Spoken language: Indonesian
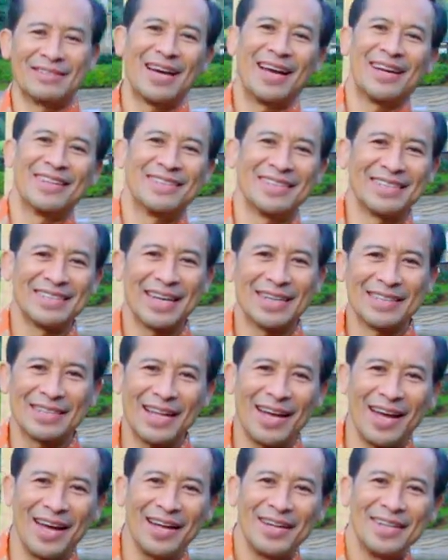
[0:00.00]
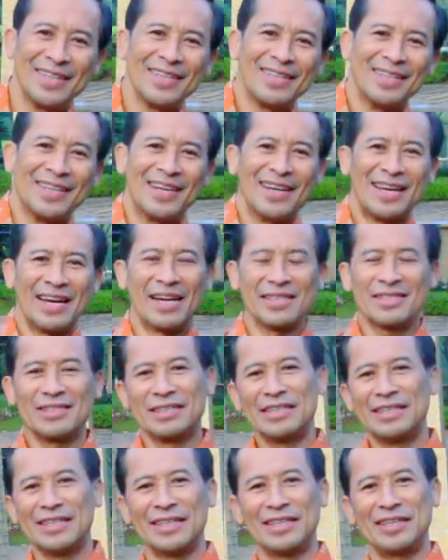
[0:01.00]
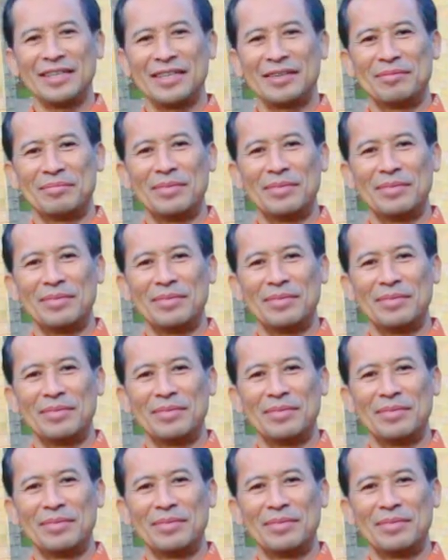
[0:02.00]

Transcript: Nah, ternyata Hes ini